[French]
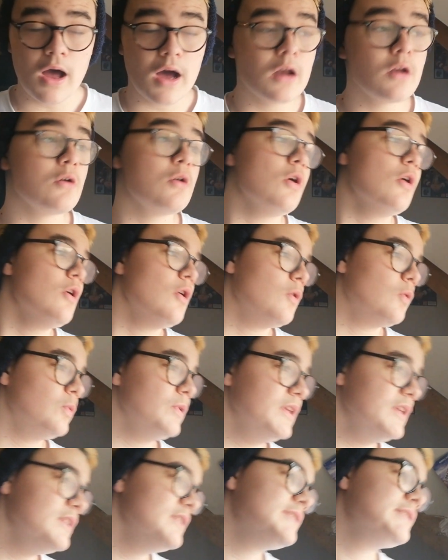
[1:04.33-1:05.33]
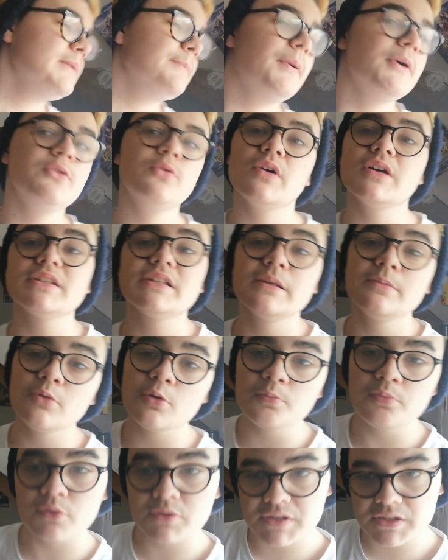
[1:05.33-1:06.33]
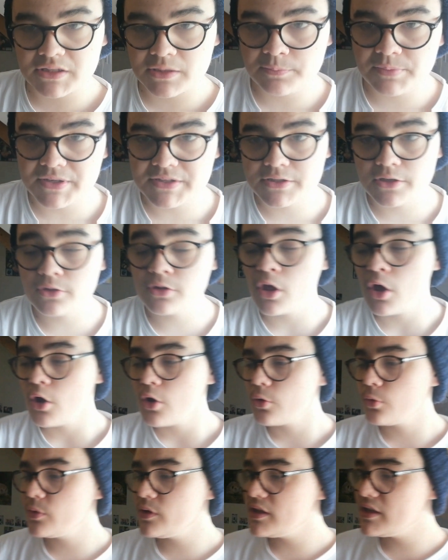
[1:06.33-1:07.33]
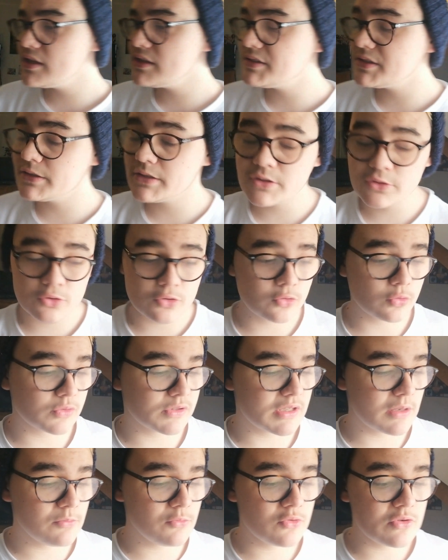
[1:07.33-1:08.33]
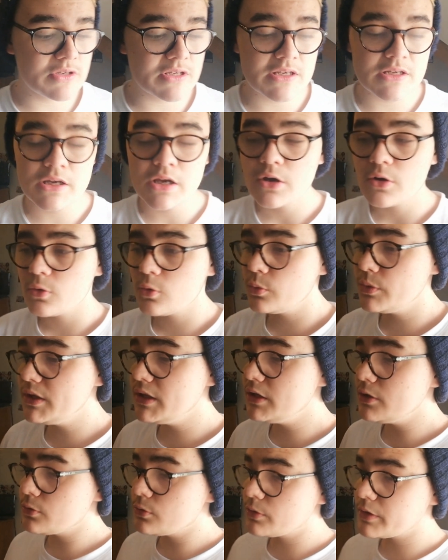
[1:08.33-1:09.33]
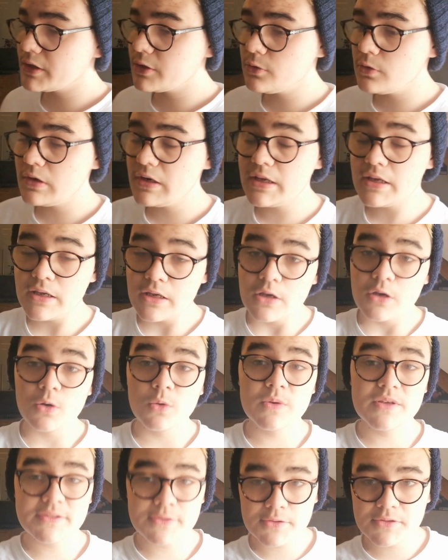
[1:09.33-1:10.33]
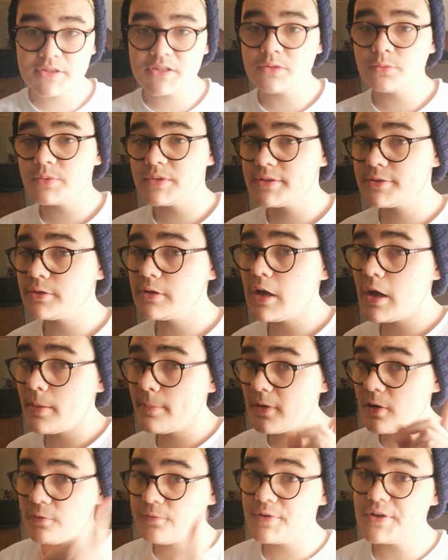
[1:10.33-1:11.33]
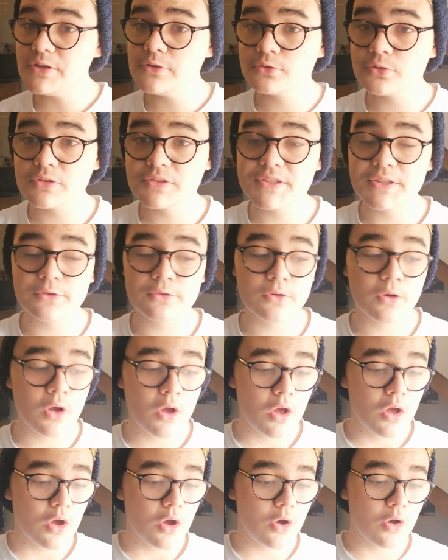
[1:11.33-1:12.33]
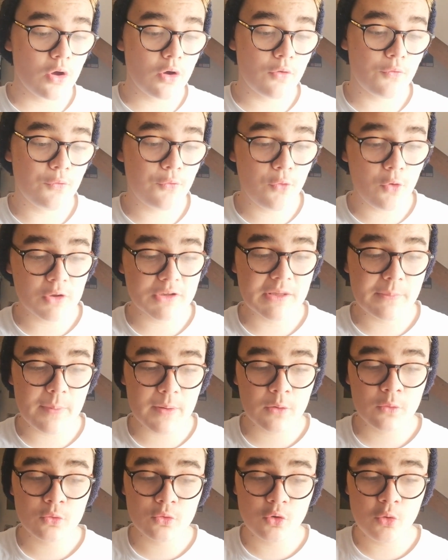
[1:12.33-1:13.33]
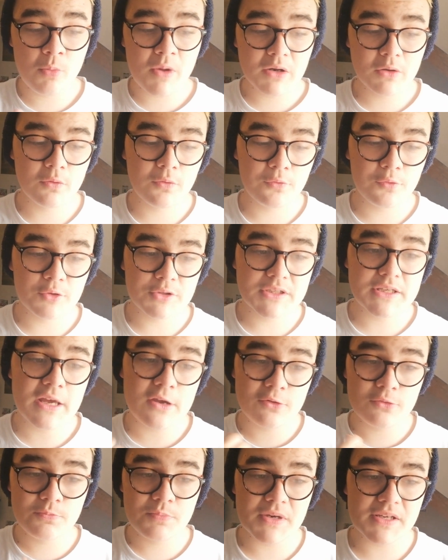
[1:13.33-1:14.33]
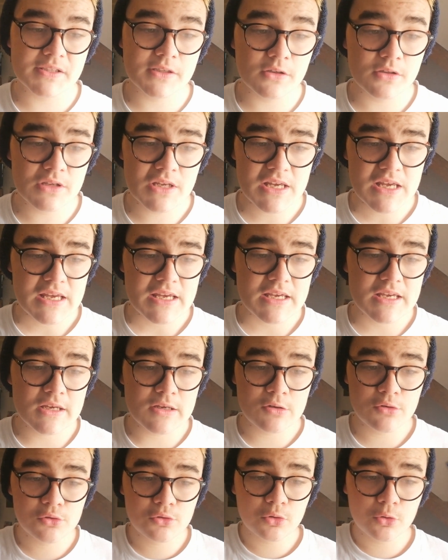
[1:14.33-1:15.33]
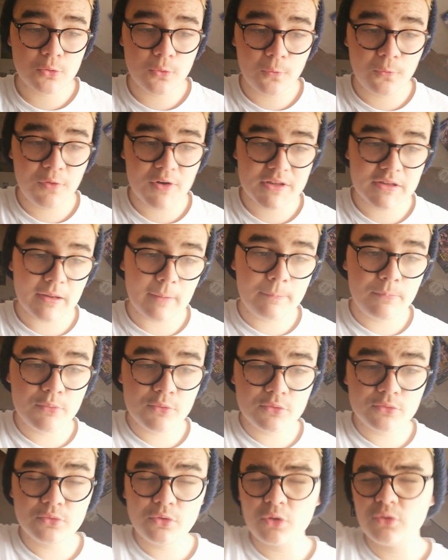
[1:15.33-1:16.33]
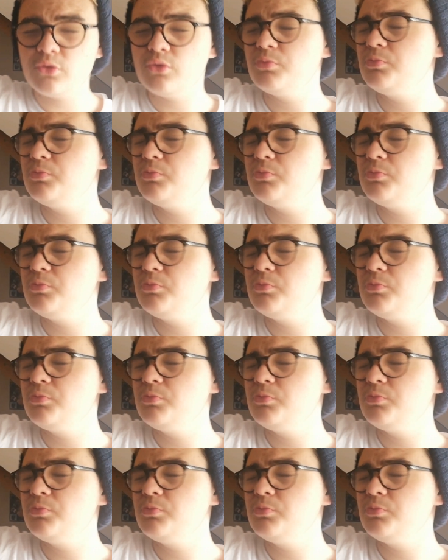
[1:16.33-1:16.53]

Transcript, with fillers: Alors oui, c'est pas du harcèlement pour certaines personnes. Oui, c'était juste pour s'amuser. Oui, on rigolait. Oui, ceci, oui, cela. Mais en fait, le truc c'est que euh, vous vous rendez pas compte le mal que vous faisiez à une personne et le truc que vous faites à plusieurs de